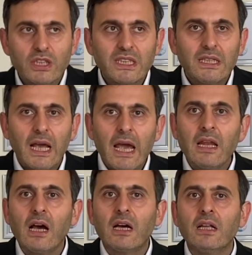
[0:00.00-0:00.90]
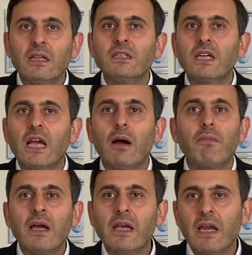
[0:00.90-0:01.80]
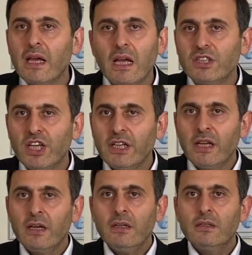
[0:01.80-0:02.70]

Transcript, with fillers: için en akıllıca yapman gereken şey ne?